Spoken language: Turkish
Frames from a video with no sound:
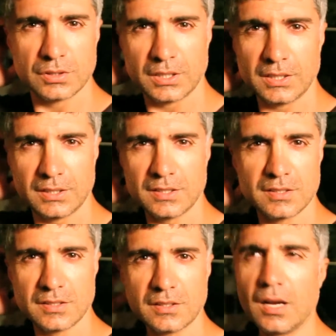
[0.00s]

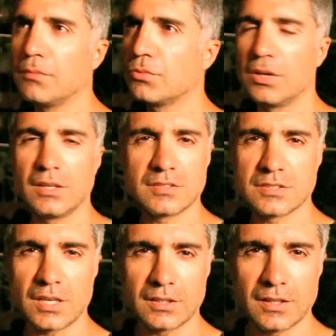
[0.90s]
Ee, yağmurlar,
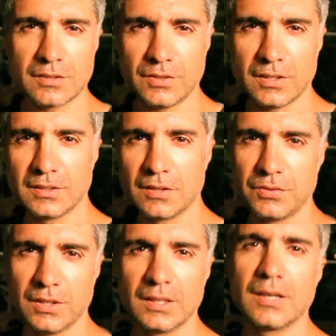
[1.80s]
sıcaklar falanlar
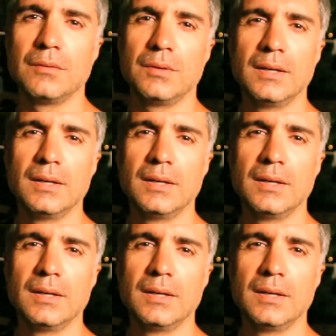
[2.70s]
filanlar ama